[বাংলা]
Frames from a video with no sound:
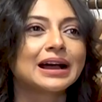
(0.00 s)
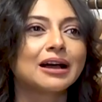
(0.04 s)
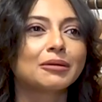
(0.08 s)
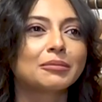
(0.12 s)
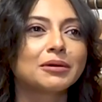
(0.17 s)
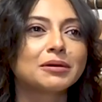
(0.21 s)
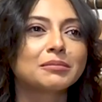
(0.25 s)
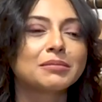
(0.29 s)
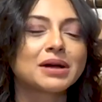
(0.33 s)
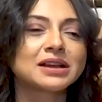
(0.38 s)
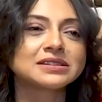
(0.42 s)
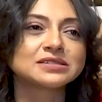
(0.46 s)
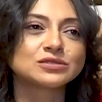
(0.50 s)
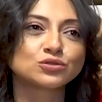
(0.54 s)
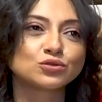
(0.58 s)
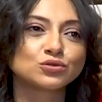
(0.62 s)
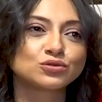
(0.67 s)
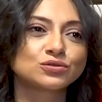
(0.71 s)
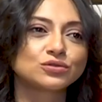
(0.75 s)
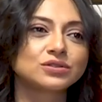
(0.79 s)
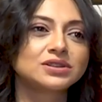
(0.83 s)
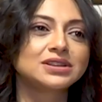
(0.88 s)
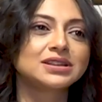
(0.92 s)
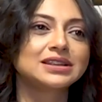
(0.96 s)
আমার
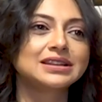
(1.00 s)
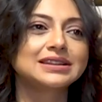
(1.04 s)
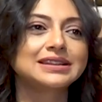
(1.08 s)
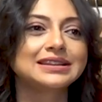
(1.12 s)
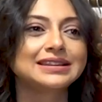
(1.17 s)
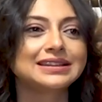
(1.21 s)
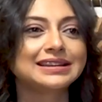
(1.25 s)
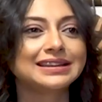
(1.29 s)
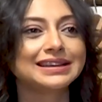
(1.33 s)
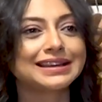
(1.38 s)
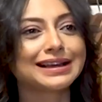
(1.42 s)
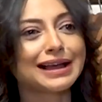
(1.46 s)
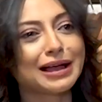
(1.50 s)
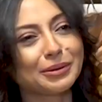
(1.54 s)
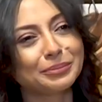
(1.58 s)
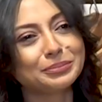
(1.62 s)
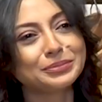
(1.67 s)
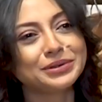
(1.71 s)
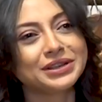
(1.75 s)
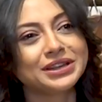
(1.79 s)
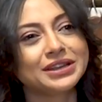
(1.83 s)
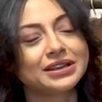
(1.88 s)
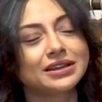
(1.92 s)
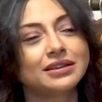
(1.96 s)
মাস্তুতো দিদি
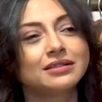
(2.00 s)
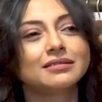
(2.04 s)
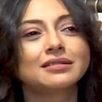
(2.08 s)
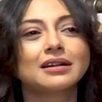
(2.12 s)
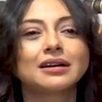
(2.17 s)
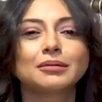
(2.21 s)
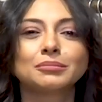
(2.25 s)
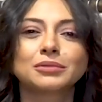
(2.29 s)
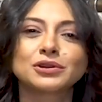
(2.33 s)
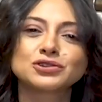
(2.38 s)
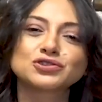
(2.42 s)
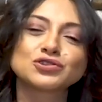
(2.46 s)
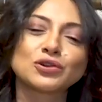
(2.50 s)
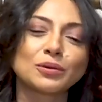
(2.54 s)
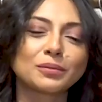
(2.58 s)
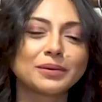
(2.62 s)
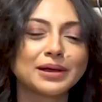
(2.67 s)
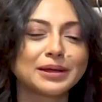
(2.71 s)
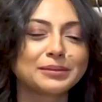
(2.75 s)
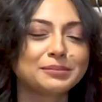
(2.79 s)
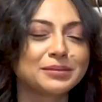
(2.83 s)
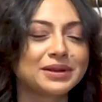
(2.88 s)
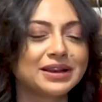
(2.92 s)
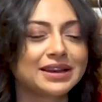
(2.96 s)
আমি আমরা
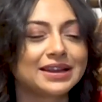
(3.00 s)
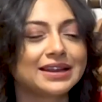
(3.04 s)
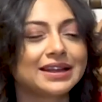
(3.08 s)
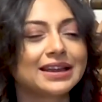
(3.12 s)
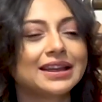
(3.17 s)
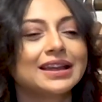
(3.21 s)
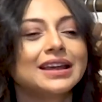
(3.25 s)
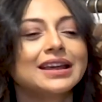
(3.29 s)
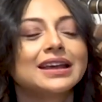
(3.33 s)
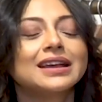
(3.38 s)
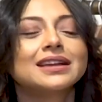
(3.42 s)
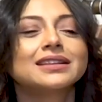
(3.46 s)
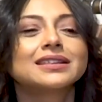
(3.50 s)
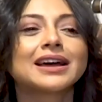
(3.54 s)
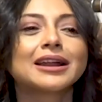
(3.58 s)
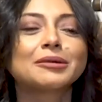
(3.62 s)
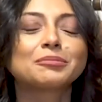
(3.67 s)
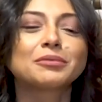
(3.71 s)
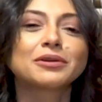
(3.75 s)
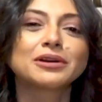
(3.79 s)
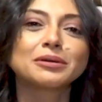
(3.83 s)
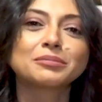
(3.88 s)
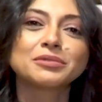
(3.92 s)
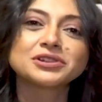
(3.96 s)
সবাই মিলে
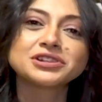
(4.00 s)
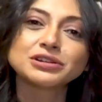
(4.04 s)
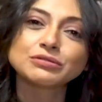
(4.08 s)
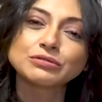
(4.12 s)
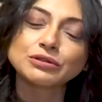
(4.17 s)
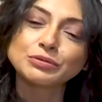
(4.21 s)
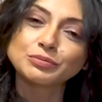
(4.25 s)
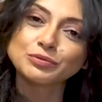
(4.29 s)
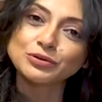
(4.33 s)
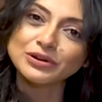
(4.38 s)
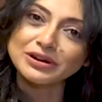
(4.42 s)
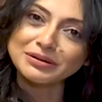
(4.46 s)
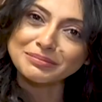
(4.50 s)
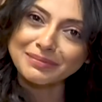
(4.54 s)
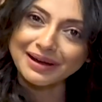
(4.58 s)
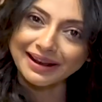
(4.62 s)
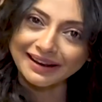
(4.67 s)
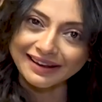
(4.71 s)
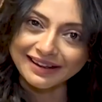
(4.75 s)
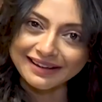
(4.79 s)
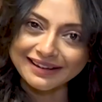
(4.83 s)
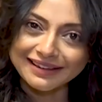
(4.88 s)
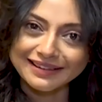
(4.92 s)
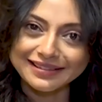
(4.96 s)
তারপর আমরা শিউলি ফুলের
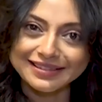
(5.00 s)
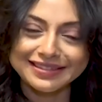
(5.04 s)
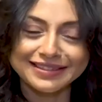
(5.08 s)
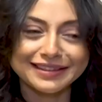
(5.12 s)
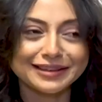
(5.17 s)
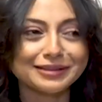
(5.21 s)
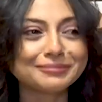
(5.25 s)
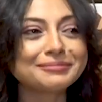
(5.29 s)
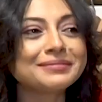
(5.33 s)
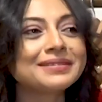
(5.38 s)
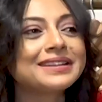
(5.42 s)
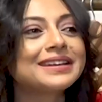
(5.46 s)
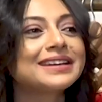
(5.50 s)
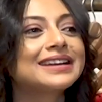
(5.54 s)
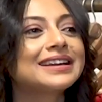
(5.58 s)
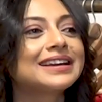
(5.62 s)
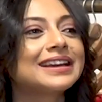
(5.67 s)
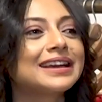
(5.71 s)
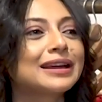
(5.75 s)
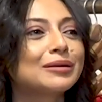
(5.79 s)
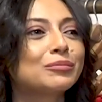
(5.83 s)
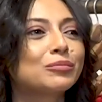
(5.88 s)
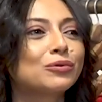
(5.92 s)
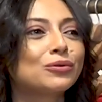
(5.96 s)
মালা গাঁতাম
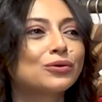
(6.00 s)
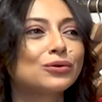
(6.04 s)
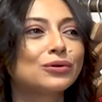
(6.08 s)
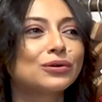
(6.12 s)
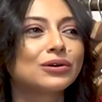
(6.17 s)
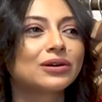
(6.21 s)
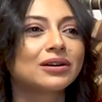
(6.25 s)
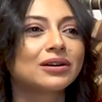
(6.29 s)
এবং